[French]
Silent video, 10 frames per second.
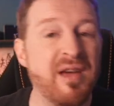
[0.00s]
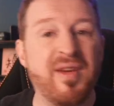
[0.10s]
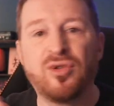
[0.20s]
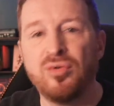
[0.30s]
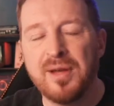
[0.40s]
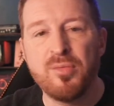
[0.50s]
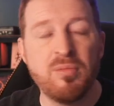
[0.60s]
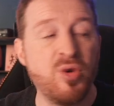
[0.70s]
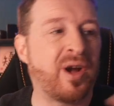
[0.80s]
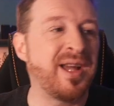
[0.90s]
avec tous les
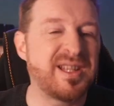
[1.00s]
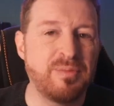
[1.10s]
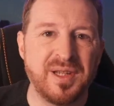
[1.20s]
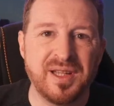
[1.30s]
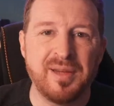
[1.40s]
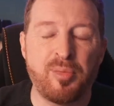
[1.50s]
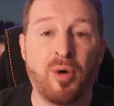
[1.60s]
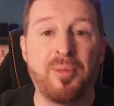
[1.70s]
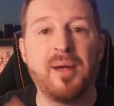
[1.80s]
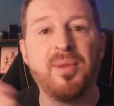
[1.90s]
mômes, leur expliquer des
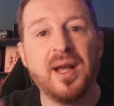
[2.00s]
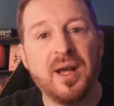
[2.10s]
problèmes,